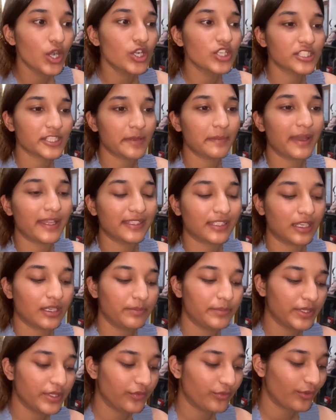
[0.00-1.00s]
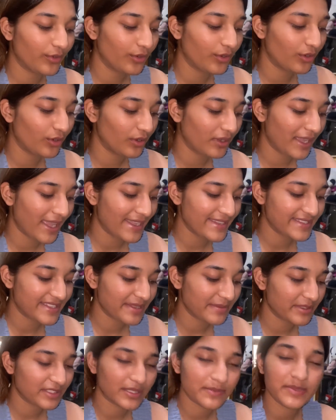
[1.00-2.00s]
उसके बाद अभी वो ऐसे
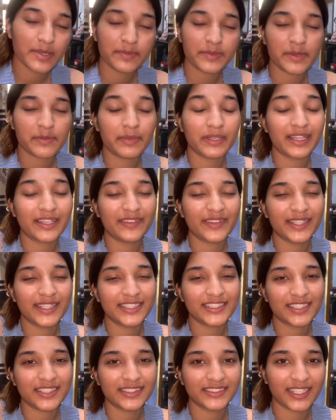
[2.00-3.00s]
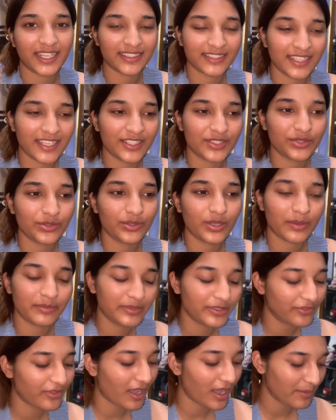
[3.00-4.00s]
ही मतलब सबसे मिलने मिलने चल जाता है तो
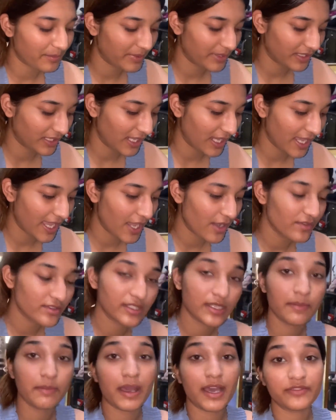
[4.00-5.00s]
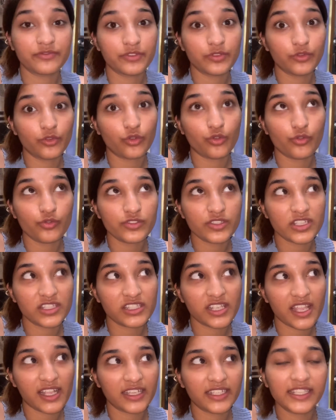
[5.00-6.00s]
अभी वहाँ पर गया है उसके बाद फिर वो
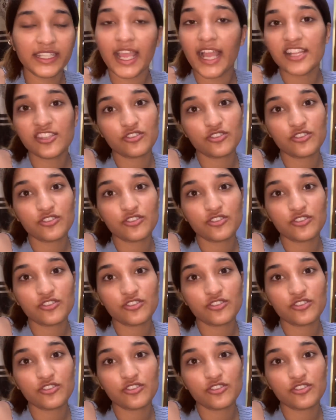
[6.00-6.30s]
कोचिंग जाएगा नहीं